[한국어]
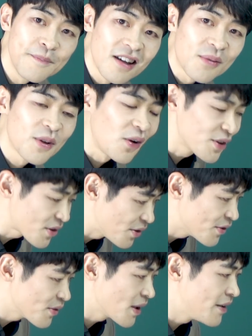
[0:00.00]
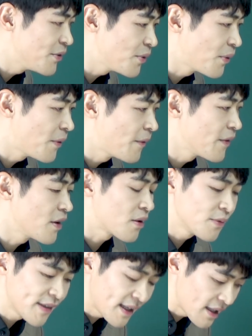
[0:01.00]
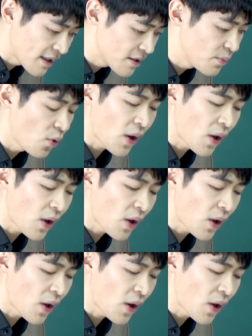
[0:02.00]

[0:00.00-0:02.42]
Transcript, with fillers: 여러분 어떤 순간도 여러분 사랑하는